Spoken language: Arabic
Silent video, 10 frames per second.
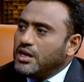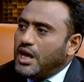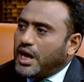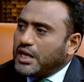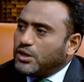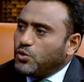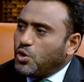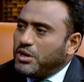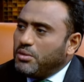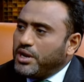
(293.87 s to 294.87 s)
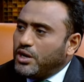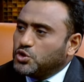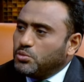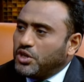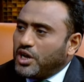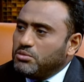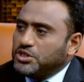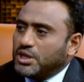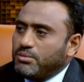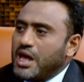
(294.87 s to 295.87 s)
أكدت الحكومة اليمنية أن الهجوم الإرهابي
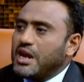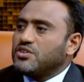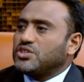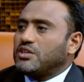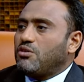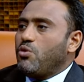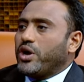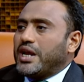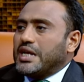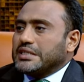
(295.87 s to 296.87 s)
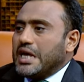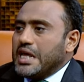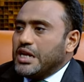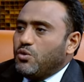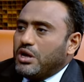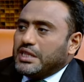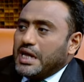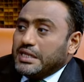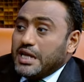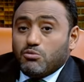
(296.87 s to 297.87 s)
الجبان الذي سده موقعا عسكريا للواء
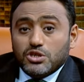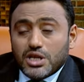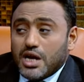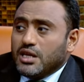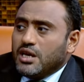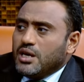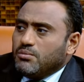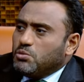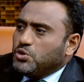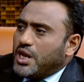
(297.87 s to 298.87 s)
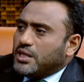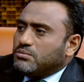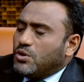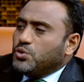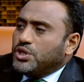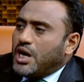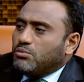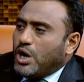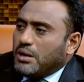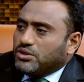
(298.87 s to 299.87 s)
الثالث دعم وإسناد بمديرية موديا محافظة